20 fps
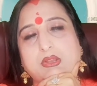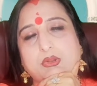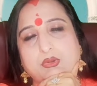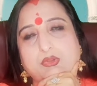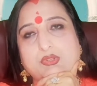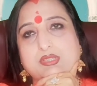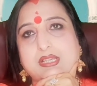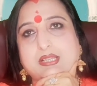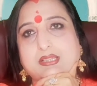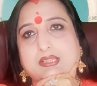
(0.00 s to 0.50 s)

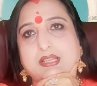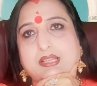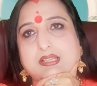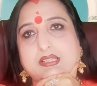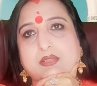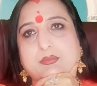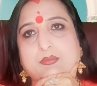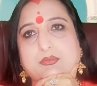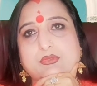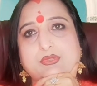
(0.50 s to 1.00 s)
हो जाता है
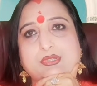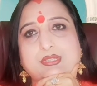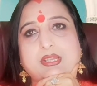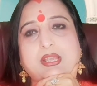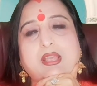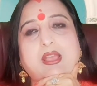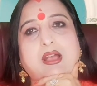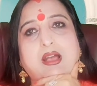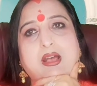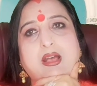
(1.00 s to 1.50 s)
सब कुछ
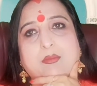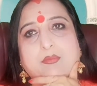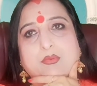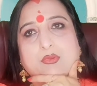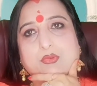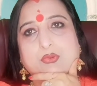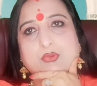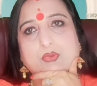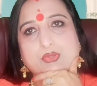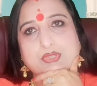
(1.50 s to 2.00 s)
आप
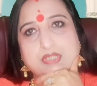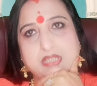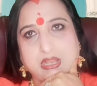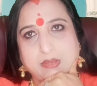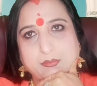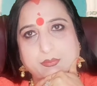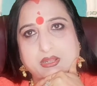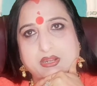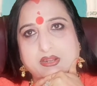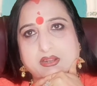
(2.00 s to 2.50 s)
लोगों को
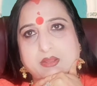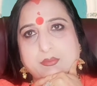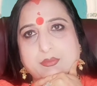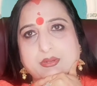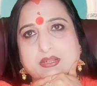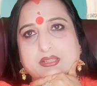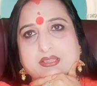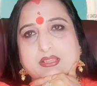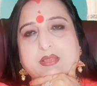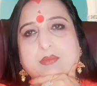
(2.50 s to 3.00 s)
जाप करना
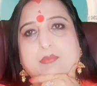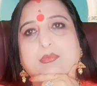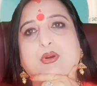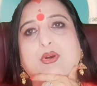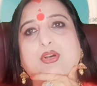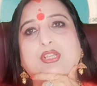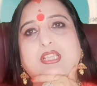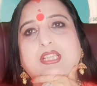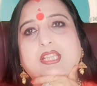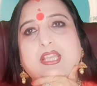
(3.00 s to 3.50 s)
पड़ता है
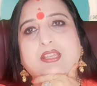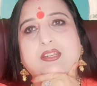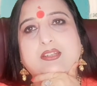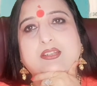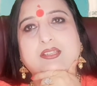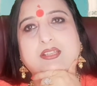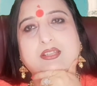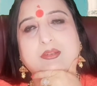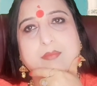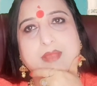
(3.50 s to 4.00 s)
बहुत देर
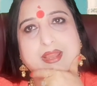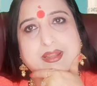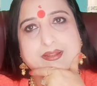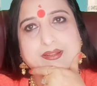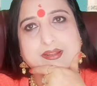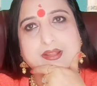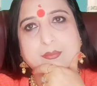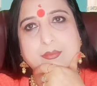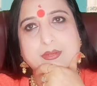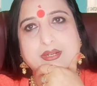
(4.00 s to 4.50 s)
देर
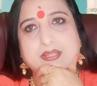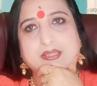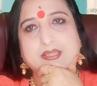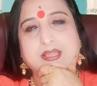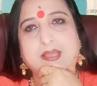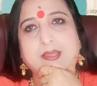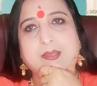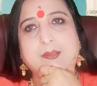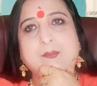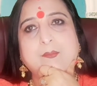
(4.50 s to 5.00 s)
बैठना पड़ता
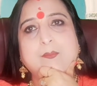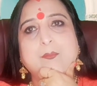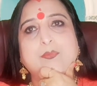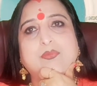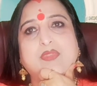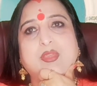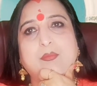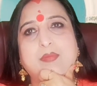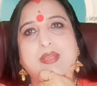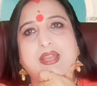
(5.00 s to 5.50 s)
है
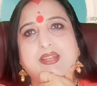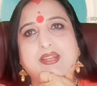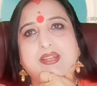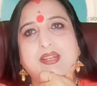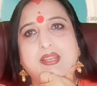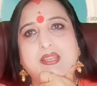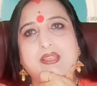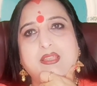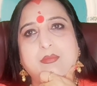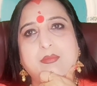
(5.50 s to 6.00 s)

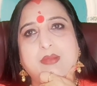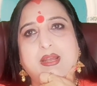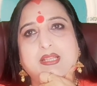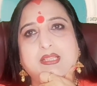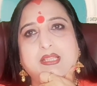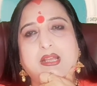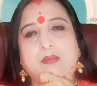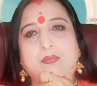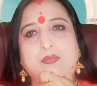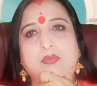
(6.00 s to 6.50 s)
बैठने के
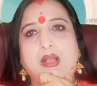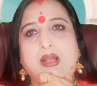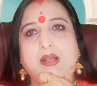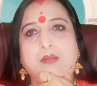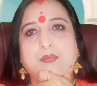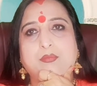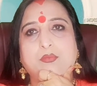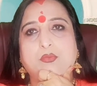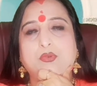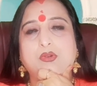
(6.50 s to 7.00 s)
बाद आप
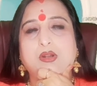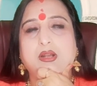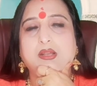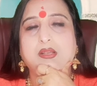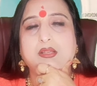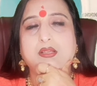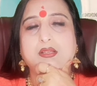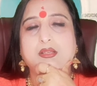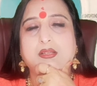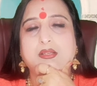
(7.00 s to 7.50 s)
आपको
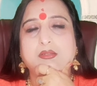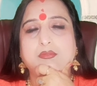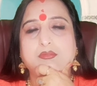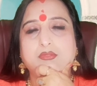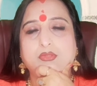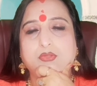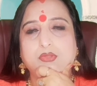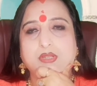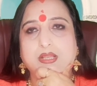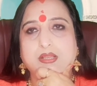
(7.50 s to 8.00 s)

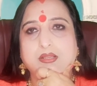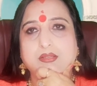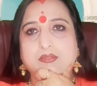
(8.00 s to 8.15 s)
थोड़ा